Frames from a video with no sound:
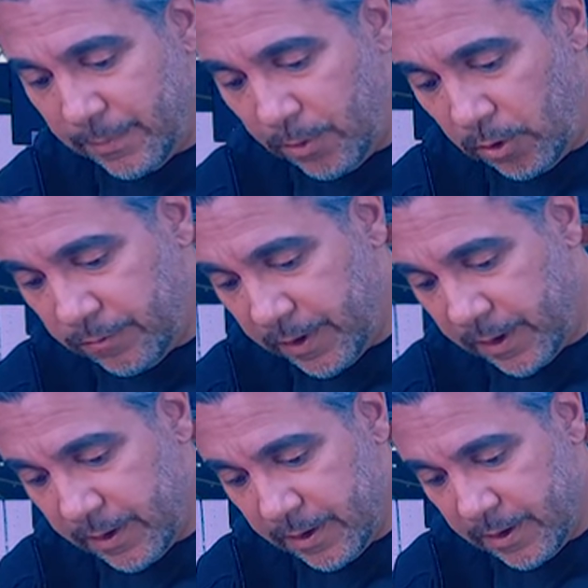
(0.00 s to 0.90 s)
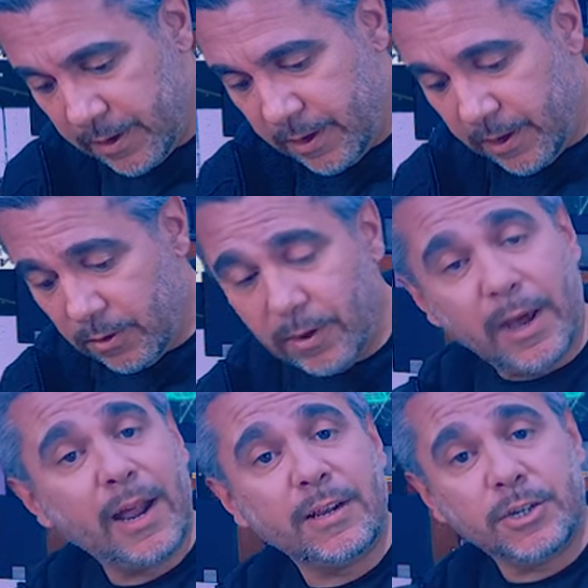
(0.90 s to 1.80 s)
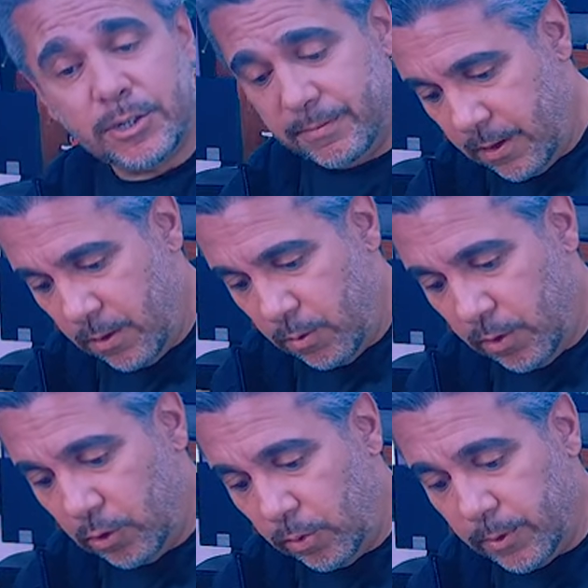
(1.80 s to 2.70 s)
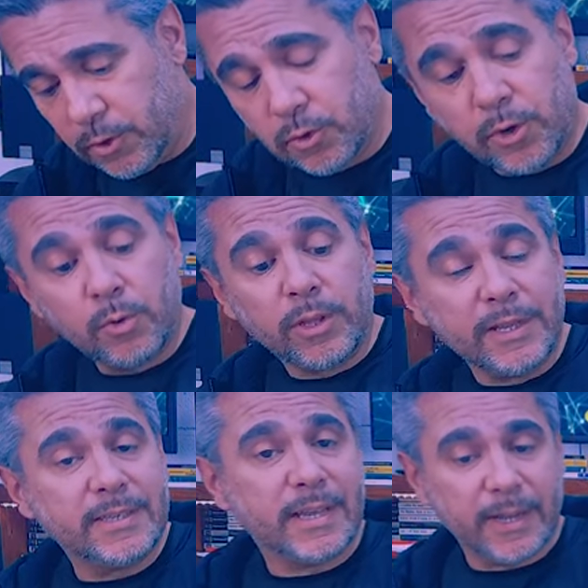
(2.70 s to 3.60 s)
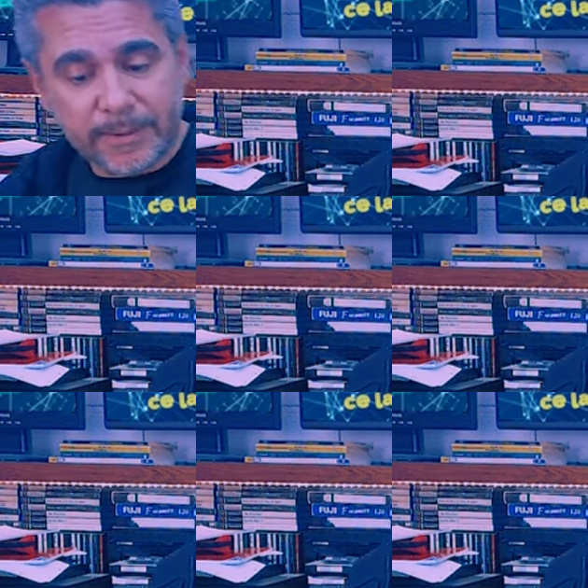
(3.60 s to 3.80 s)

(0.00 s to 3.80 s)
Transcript: polvere in un garage quando lo posso riutilizzare?